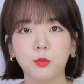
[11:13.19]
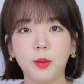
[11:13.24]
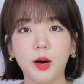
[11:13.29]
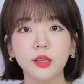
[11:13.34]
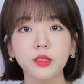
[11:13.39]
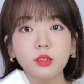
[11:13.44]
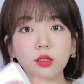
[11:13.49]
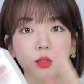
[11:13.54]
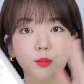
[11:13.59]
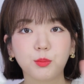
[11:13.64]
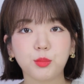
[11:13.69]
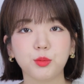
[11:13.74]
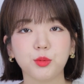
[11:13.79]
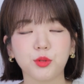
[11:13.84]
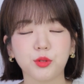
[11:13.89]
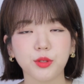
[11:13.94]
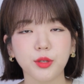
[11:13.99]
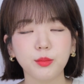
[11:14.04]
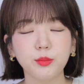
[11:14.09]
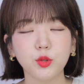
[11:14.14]
많은
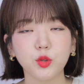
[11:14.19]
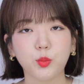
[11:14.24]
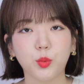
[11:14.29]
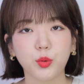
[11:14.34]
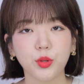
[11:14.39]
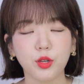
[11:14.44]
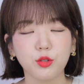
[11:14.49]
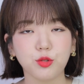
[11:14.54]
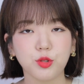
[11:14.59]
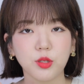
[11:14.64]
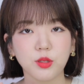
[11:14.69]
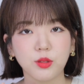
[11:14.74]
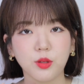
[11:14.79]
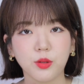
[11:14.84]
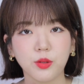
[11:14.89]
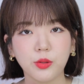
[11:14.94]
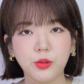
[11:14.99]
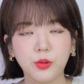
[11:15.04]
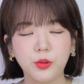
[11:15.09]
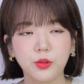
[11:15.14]
제품들을 선물로
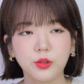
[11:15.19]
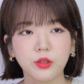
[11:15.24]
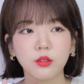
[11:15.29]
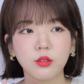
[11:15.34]
보내주셨어요.